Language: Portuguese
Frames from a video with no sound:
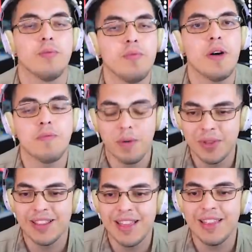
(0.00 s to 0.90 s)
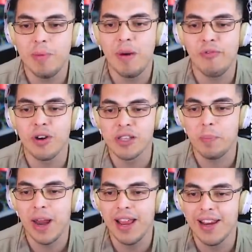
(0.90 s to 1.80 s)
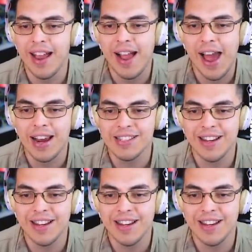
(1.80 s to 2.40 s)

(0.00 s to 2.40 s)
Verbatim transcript: Vamos tentar dar uma força pra ele, né, caras?